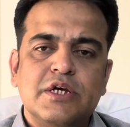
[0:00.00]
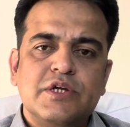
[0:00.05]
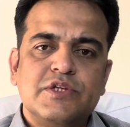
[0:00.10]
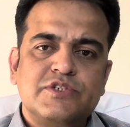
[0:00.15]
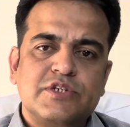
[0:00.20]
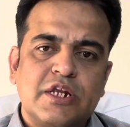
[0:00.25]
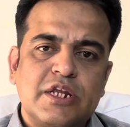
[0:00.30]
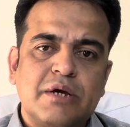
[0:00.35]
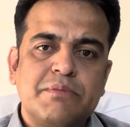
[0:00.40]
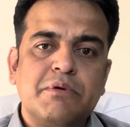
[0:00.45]

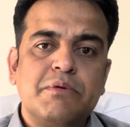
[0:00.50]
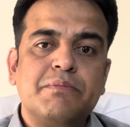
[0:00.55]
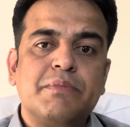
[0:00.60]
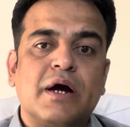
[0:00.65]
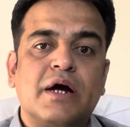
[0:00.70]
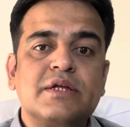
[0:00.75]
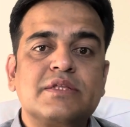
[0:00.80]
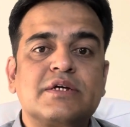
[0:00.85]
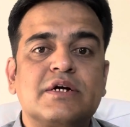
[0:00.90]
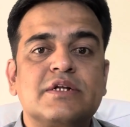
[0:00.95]
चलिए अब हम
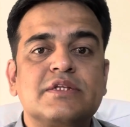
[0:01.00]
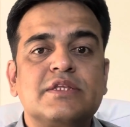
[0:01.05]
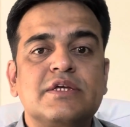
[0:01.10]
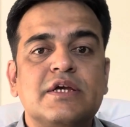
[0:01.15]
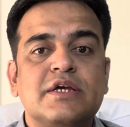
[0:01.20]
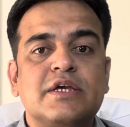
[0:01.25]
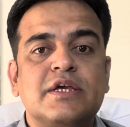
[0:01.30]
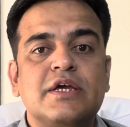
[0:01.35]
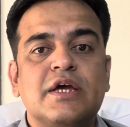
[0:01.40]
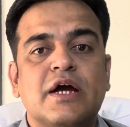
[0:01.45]
बात करते
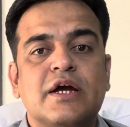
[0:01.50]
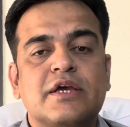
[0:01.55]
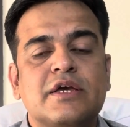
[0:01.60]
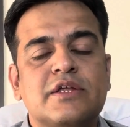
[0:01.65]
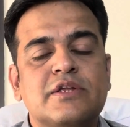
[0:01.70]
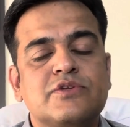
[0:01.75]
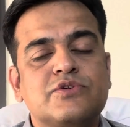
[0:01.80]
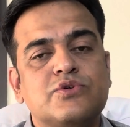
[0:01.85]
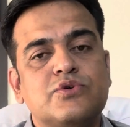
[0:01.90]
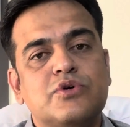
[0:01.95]
हैं कि आखिर
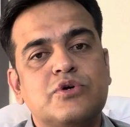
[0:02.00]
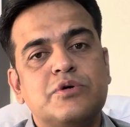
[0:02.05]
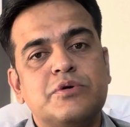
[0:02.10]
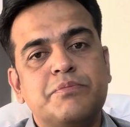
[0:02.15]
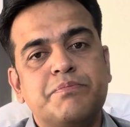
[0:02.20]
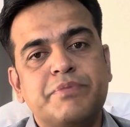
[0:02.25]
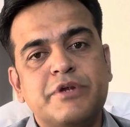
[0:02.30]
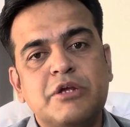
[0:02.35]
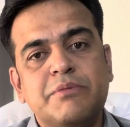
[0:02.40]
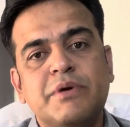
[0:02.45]
जो
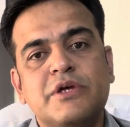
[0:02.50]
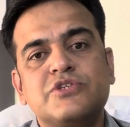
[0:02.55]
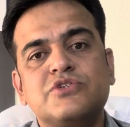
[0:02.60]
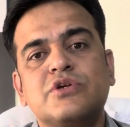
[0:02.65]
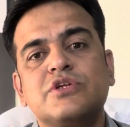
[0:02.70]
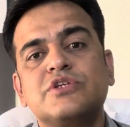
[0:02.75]
प्री मेच्योर